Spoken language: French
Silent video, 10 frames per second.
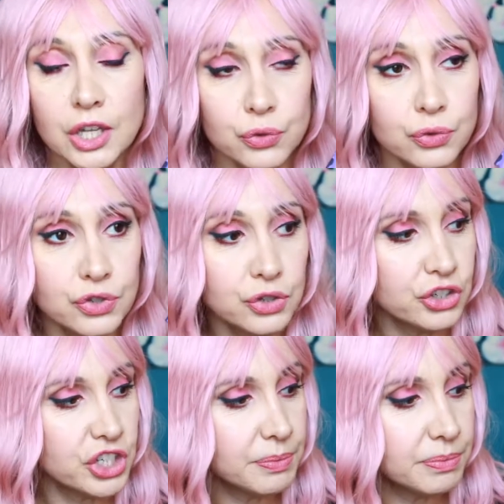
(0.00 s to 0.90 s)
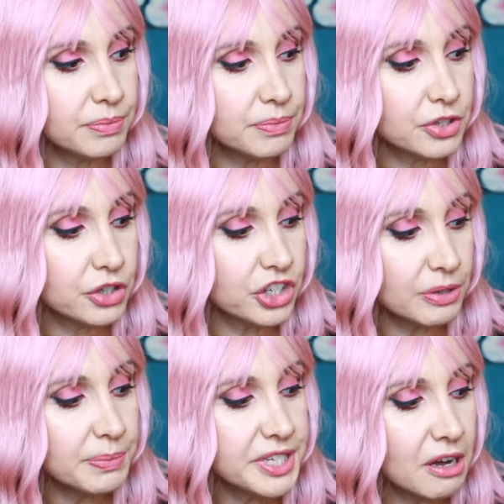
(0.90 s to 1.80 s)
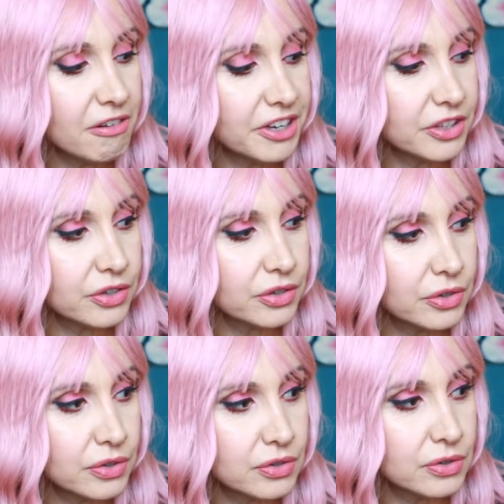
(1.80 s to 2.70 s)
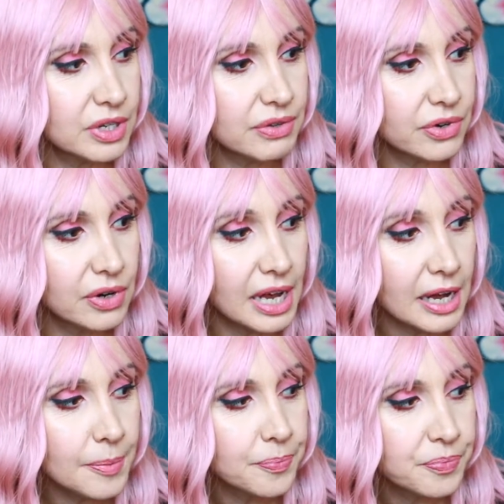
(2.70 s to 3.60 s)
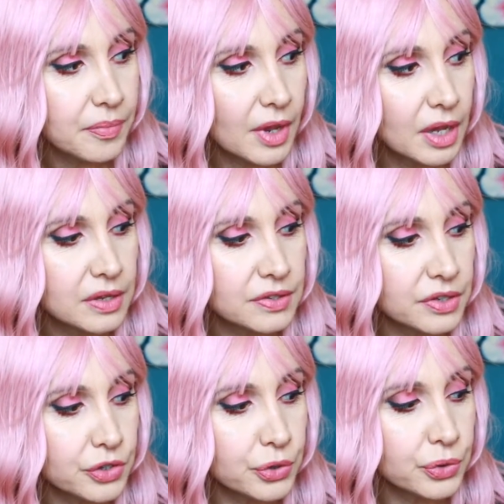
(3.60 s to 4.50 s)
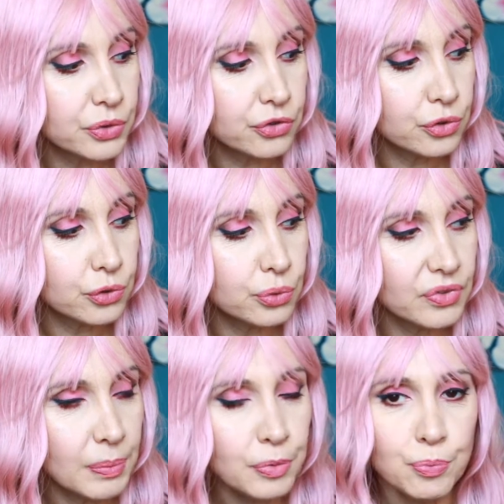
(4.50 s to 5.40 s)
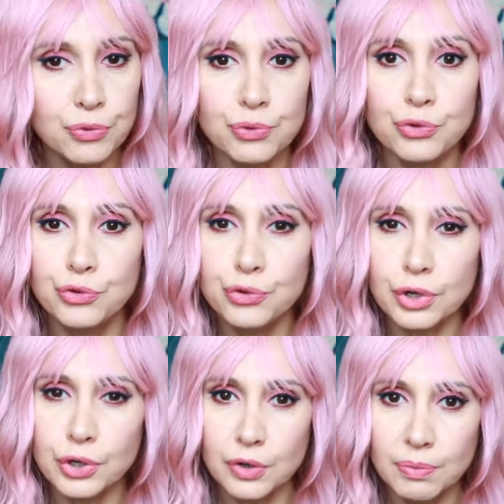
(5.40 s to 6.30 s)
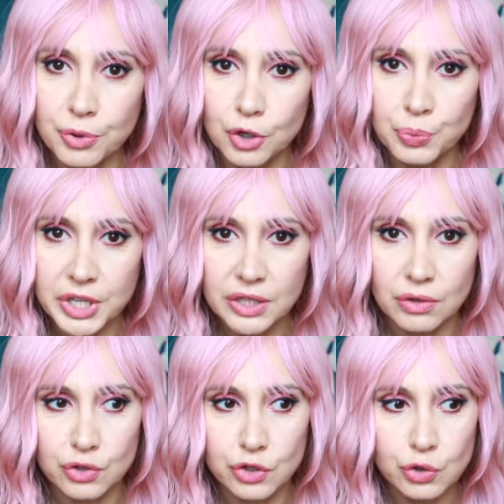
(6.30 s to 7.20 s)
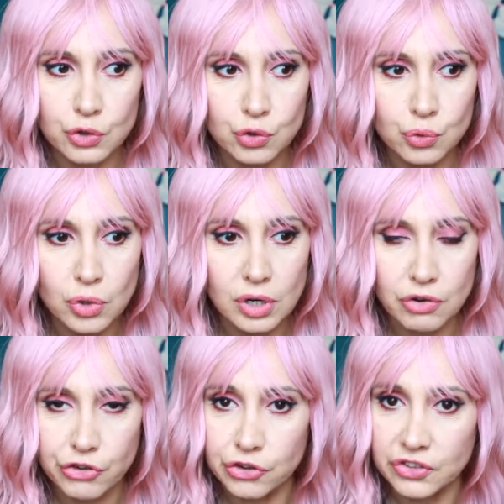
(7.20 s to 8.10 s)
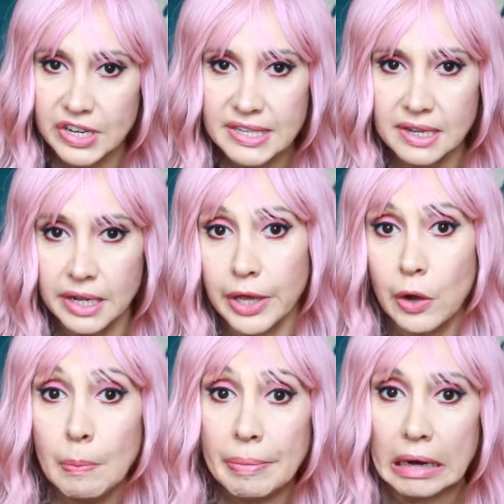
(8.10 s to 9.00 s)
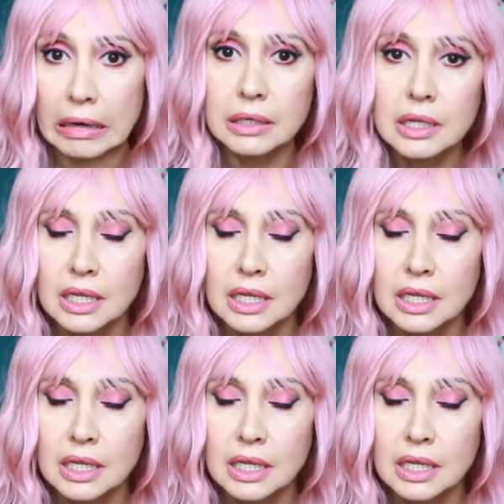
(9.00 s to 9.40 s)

Donc, ce que j'aime, ce que j'aime bien en fait euh, dans ce livre-là, c'est que je le trouve un peu plus dur que le premier dans le sens où euh, l'enchanteresse, elle rigole pas. Hein.